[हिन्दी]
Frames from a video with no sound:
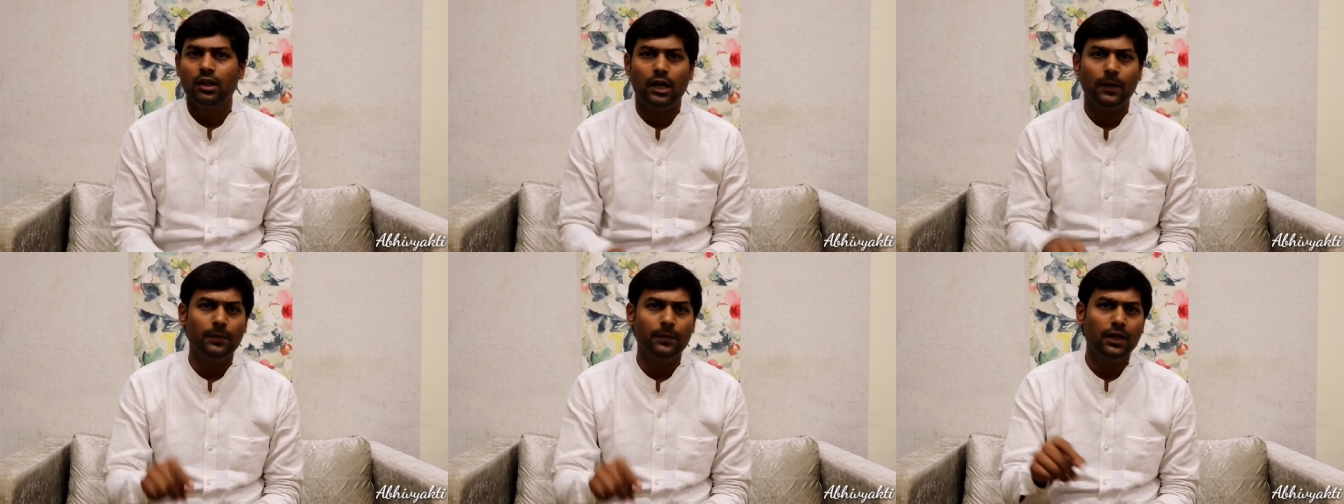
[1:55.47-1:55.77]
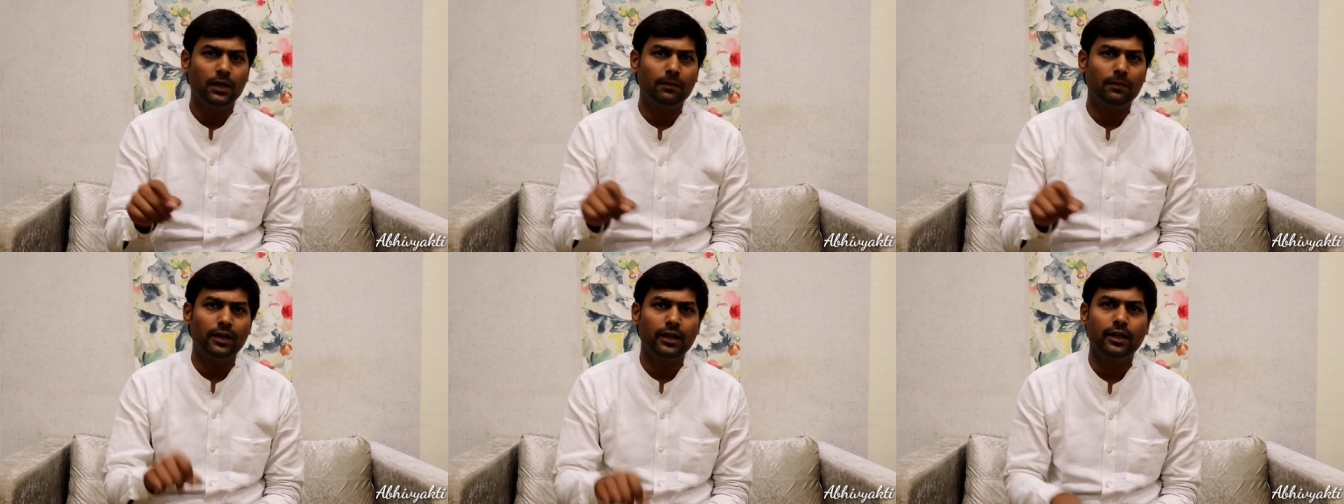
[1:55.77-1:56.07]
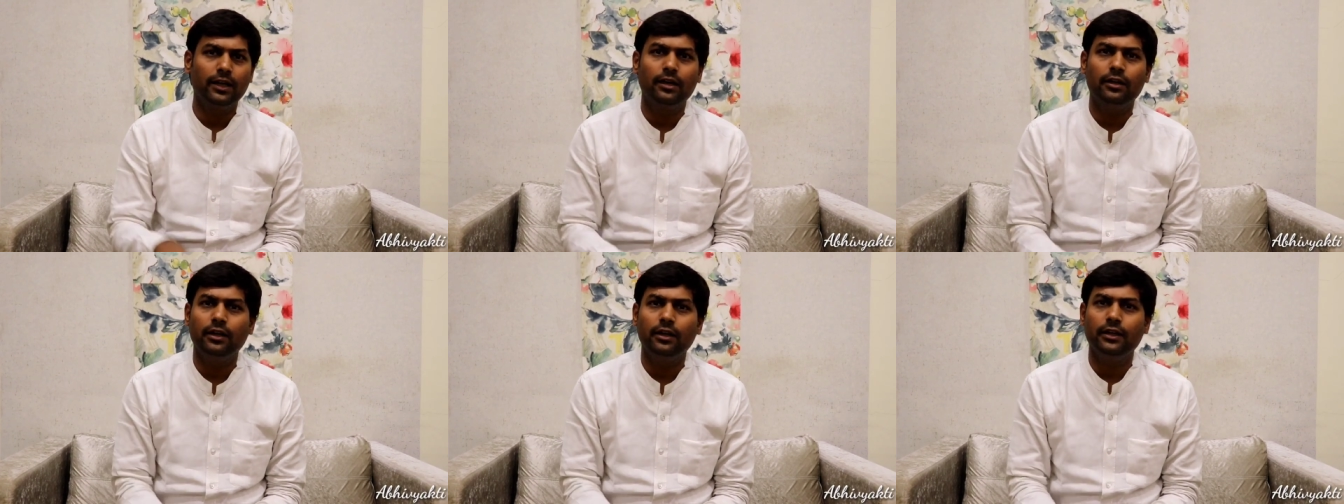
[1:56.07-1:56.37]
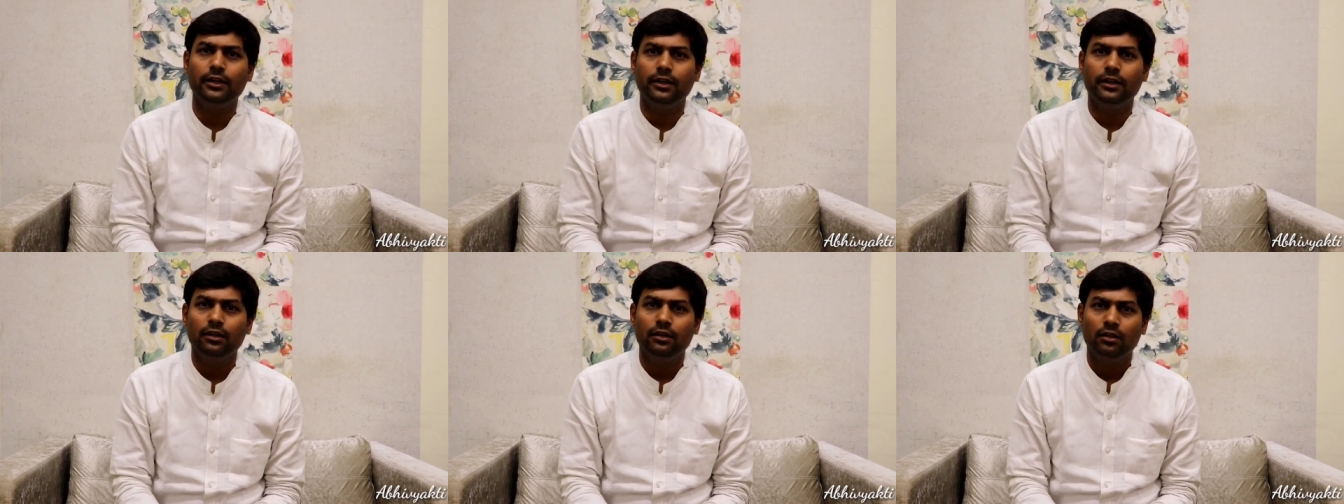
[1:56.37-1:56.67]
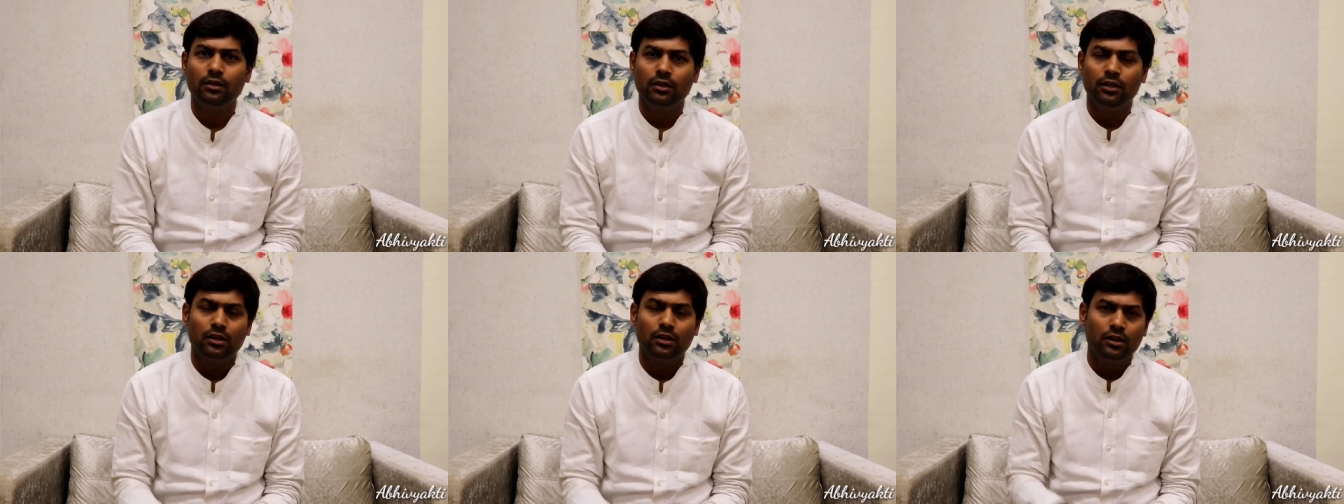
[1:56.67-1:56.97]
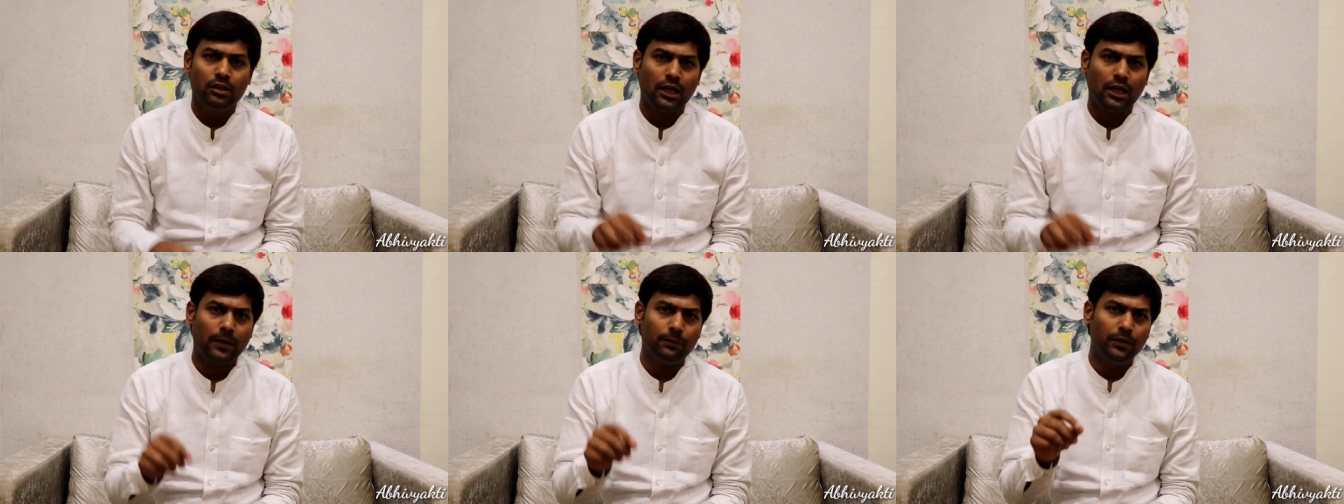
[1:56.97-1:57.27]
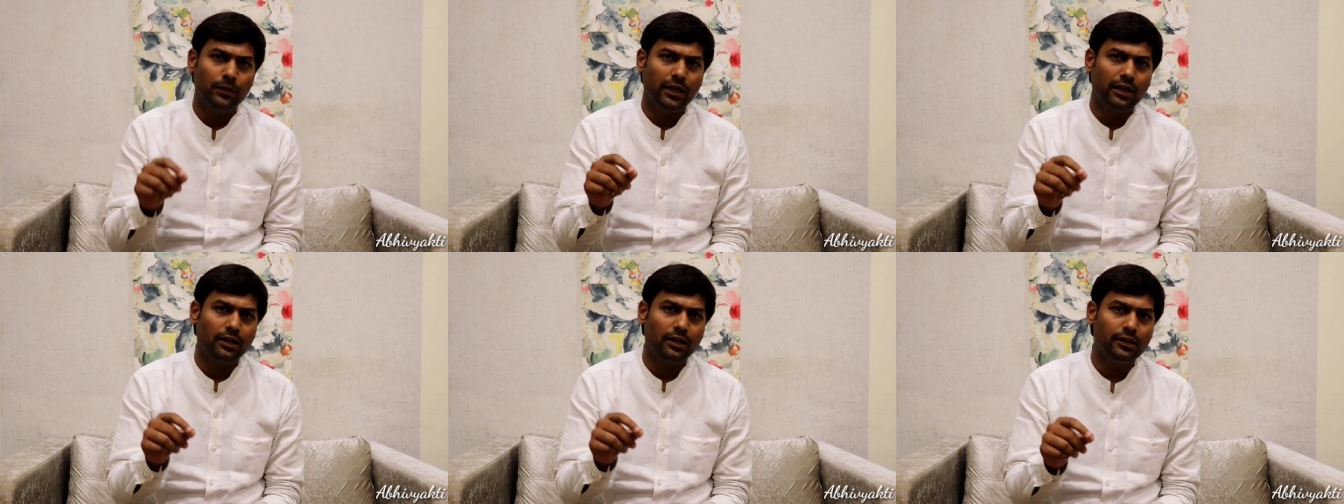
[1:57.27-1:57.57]
अभी हमारे यहाँ नहीं है
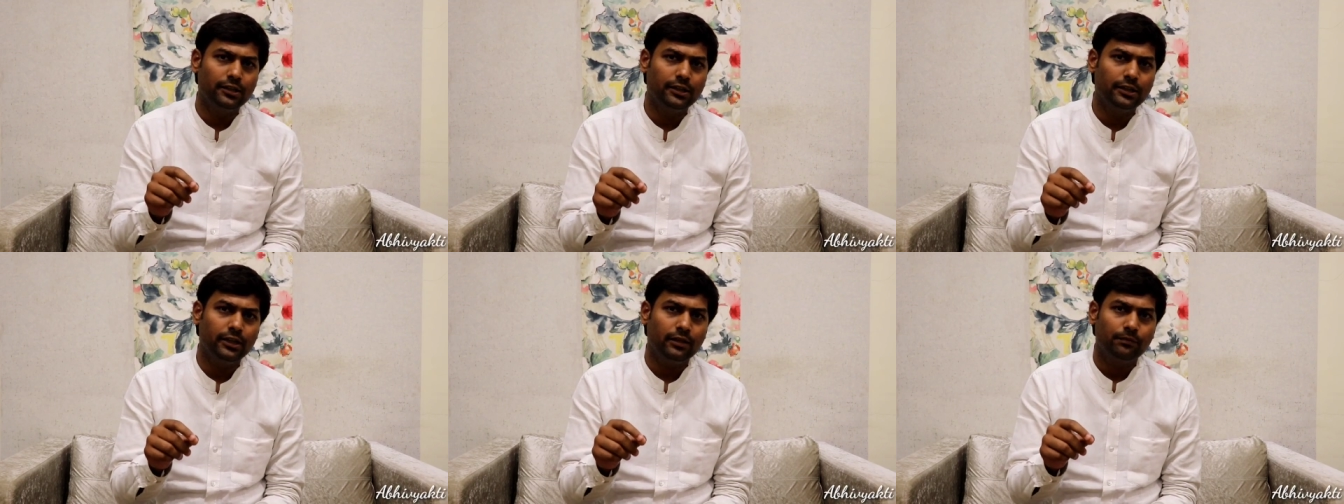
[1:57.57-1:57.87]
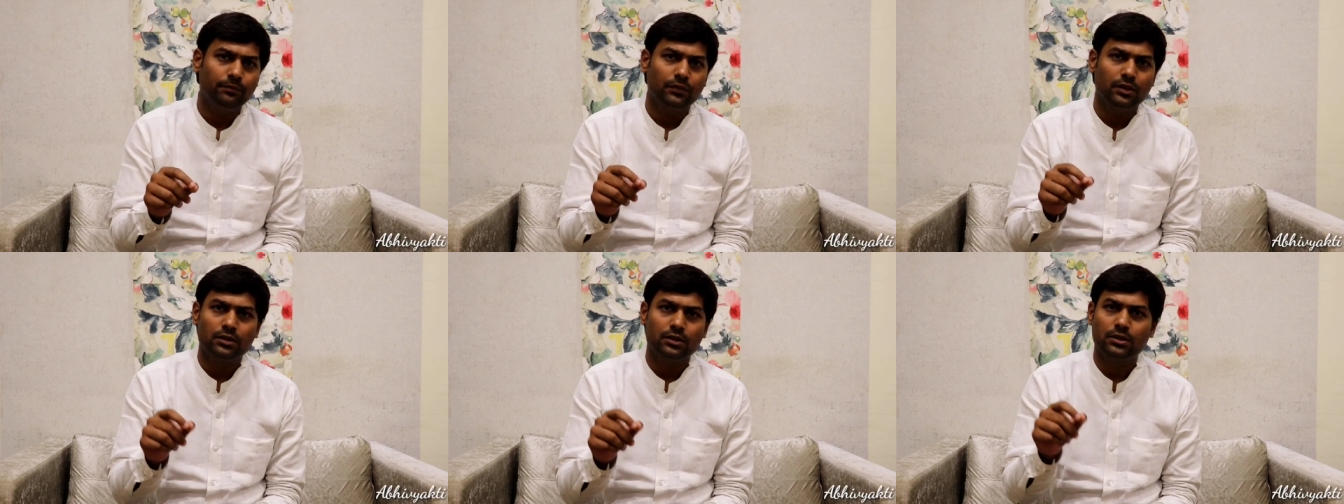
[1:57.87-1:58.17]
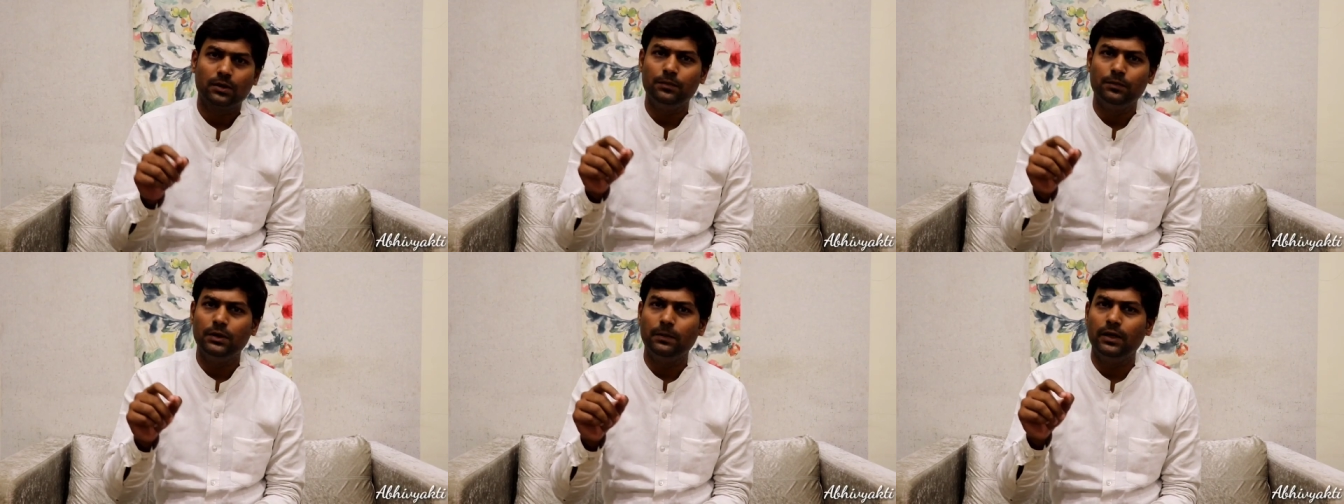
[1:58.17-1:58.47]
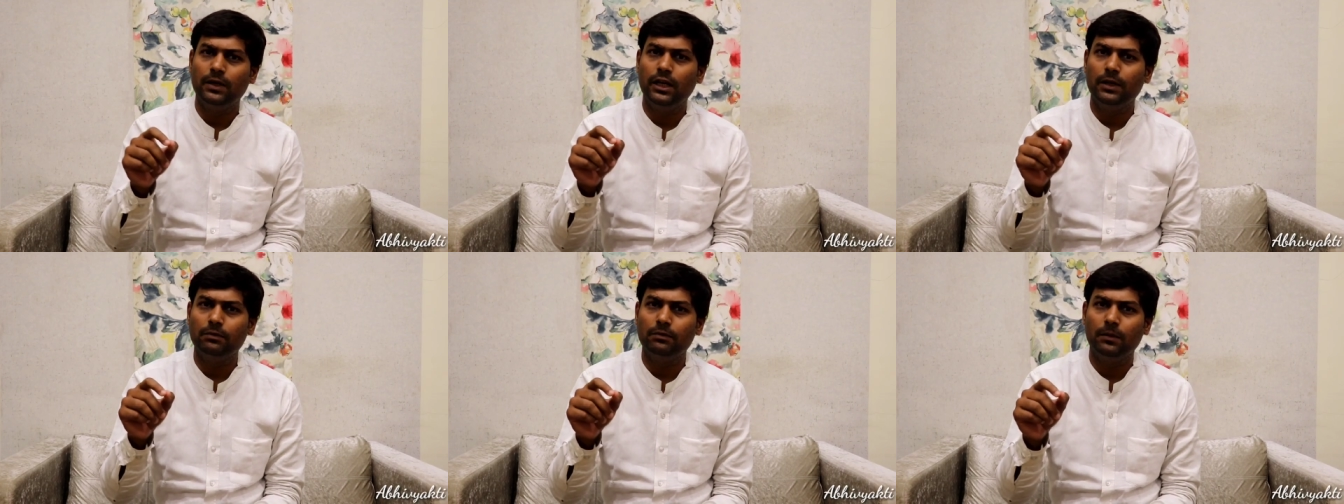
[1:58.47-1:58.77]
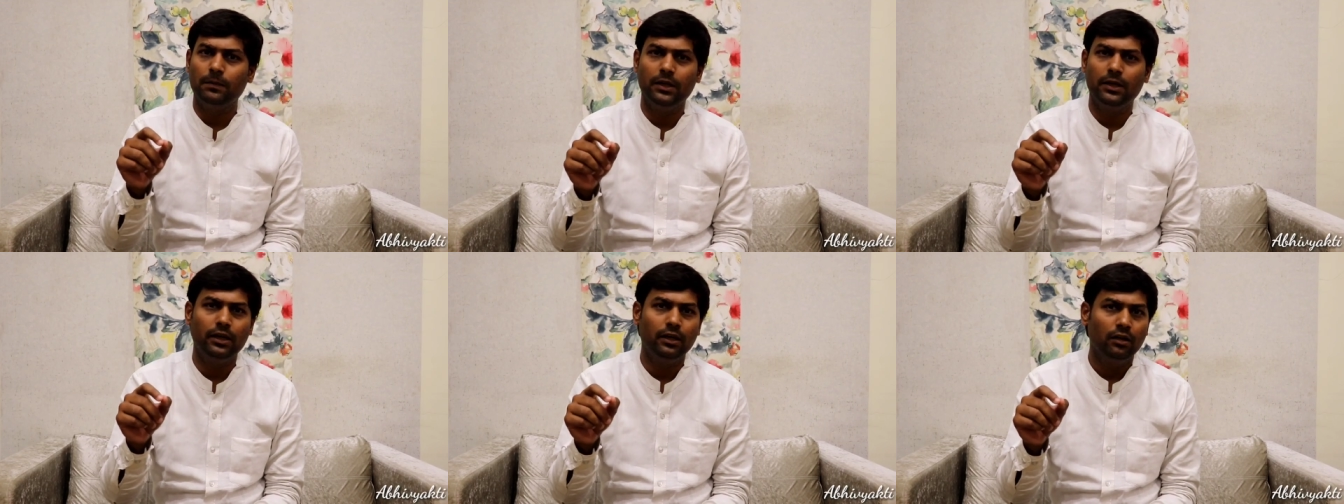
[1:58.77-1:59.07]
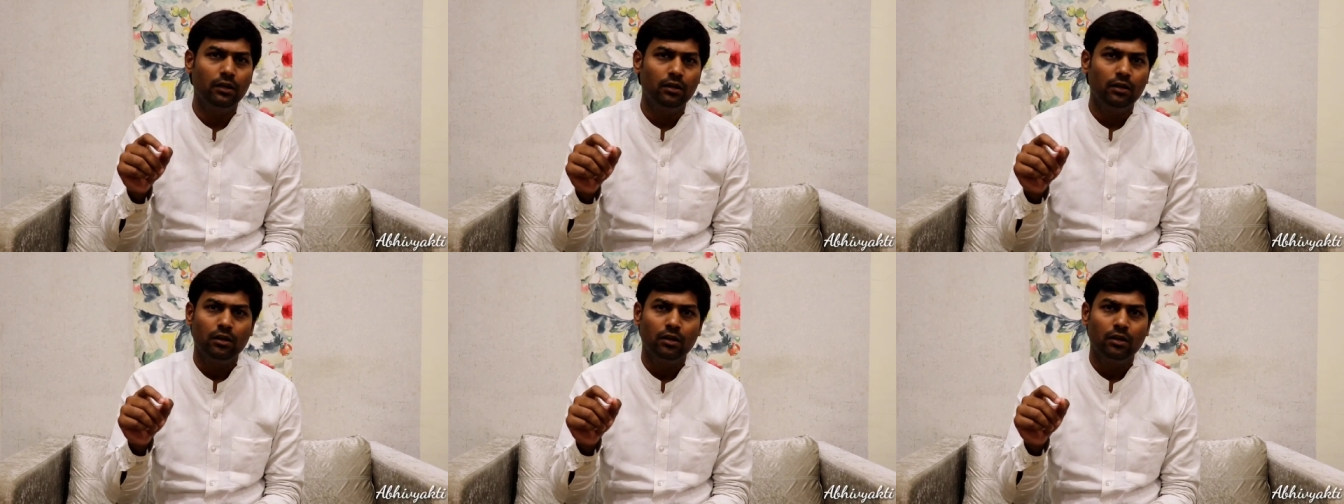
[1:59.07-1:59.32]
आप देख लीजिए सब्जी मंडी में भीड़